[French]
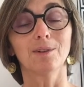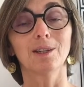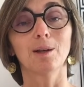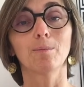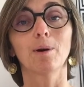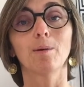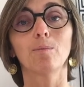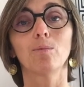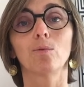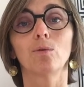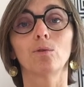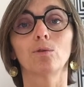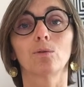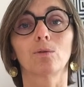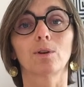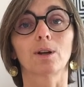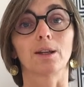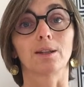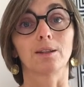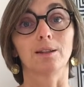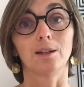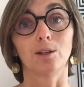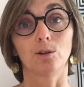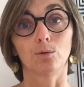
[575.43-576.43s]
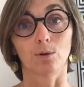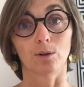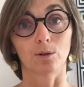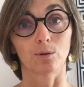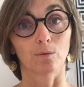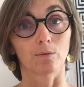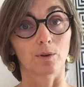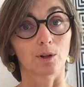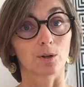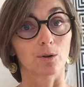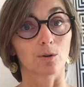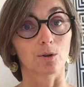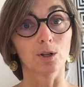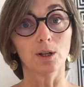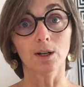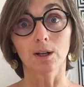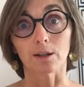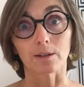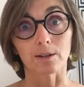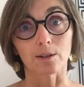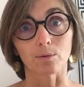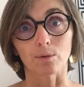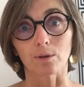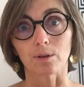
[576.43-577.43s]
C'est pas pour autant que la situation va changer.
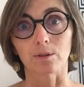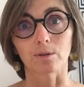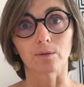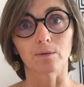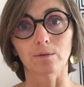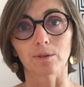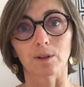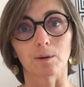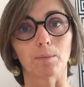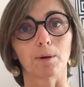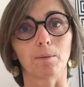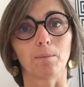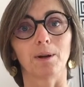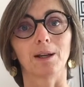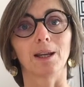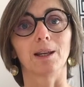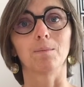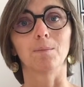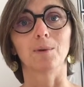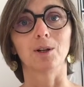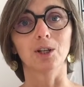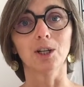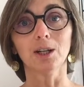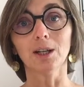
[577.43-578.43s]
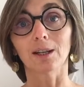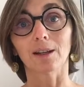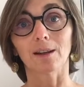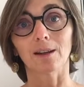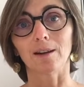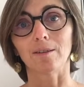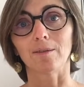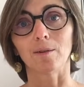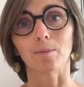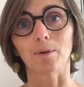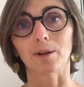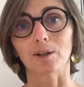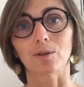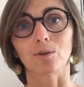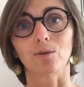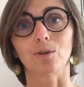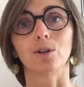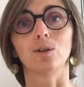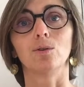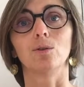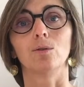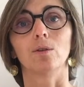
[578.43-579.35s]
La situation, vous n'avez pas de baguette magique, elle ne va pas changer